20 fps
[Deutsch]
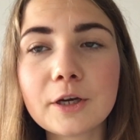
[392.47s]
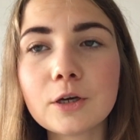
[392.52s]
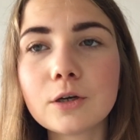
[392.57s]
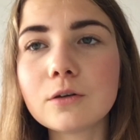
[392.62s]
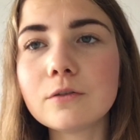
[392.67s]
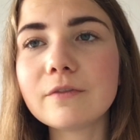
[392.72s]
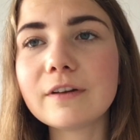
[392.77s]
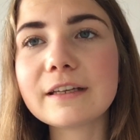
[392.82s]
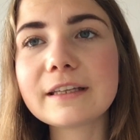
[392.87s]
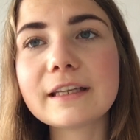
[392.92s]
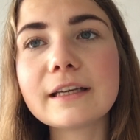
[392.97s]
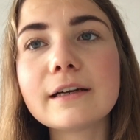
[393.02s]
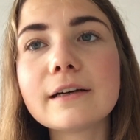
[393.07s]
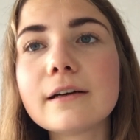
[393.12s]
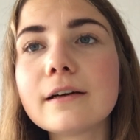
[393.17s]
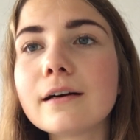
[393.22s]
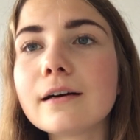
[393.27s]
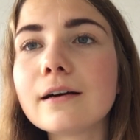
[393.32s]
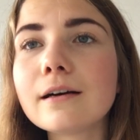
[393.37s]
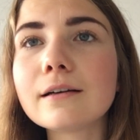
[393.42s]
Und wenn
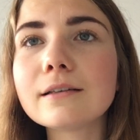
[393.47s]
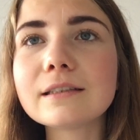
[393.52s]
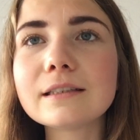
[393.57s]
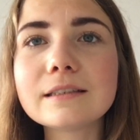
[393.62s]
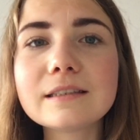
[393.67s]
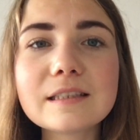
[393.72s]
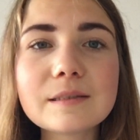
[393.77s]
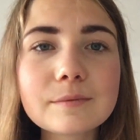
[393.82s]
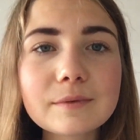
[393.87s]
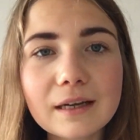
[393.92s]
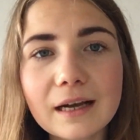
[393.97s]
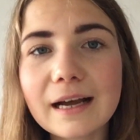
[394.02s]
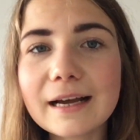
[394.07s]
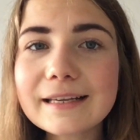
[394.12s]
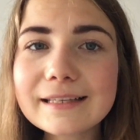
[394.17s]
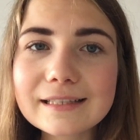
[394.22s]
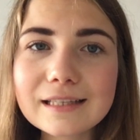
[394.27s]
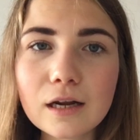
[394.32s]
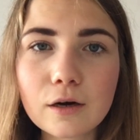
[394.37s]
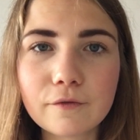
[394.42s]
ihr in diesem
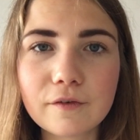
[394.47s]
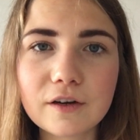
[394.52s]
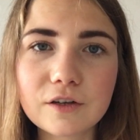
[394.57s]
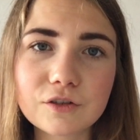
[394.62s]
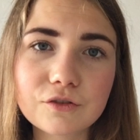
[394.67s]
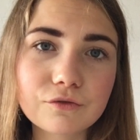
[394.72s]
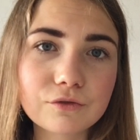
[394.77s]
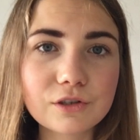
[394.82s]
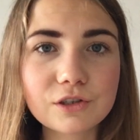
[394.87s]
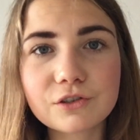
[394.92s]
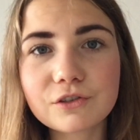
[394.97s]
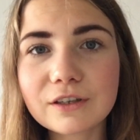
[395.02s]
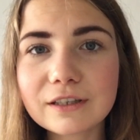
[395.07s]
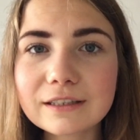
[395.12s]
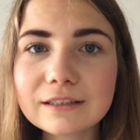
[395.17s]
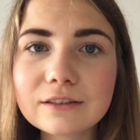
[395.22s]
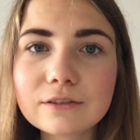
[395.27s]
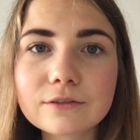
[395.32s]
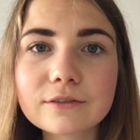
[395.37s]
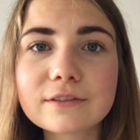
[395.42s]
Kreislauf aus
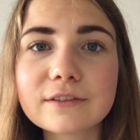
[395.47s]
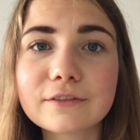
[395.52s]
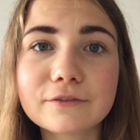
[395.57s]
Restricten und